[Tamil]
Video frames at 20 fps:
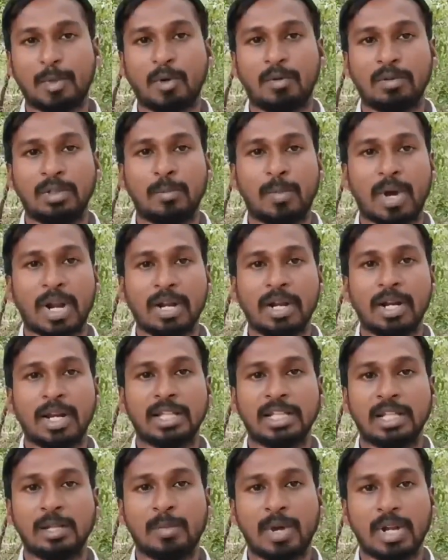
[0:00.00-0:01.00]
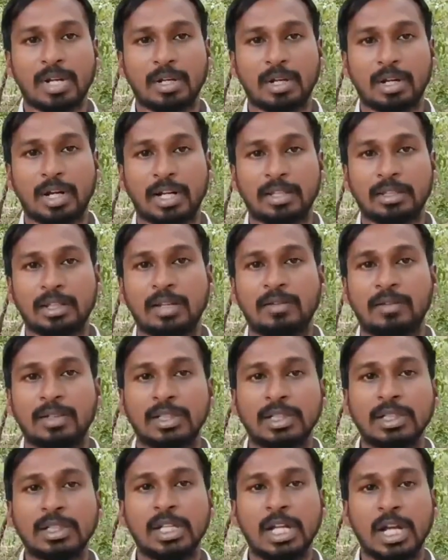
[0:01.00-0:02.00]
அப்புறம் வந்து மரங்கள் அதிகமாக இருக்கிற இடத்துல
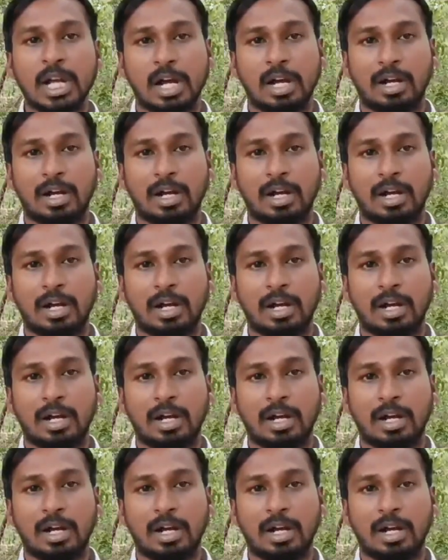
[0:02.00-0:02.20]
வந்து